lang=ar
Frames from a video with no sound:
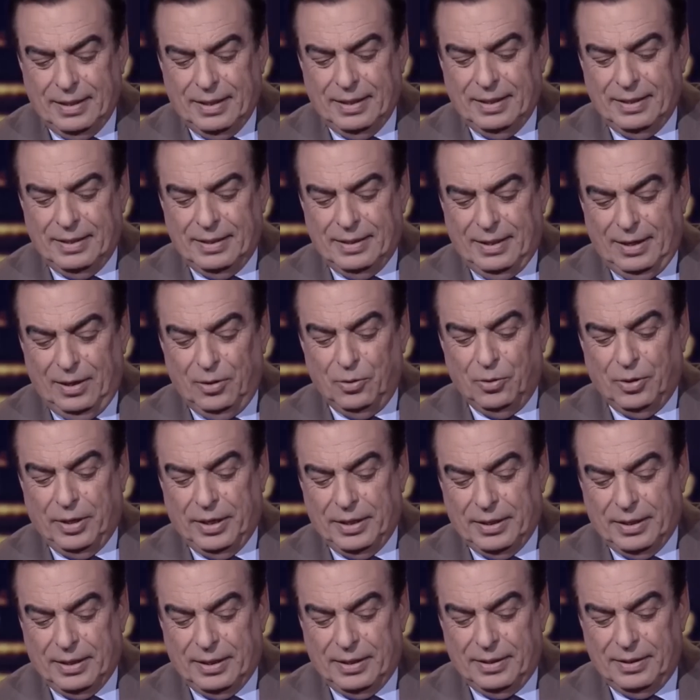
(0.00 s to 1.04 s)
ايه حلو
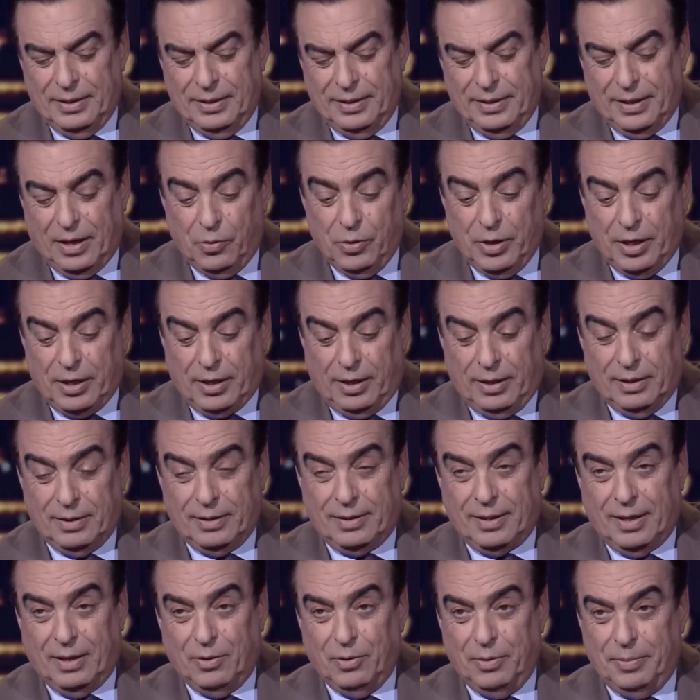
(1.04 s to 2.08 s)
هذا يراويك
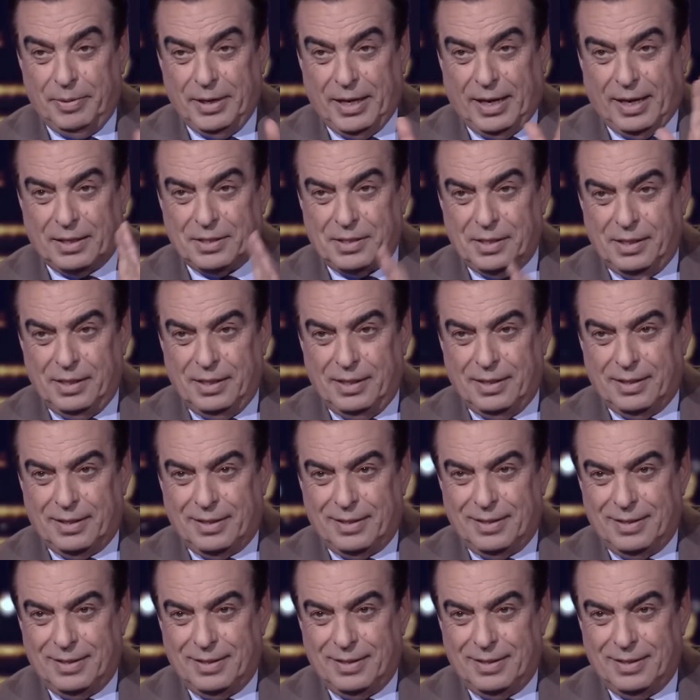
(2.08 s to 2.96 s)
حنطه ويبيعك شعير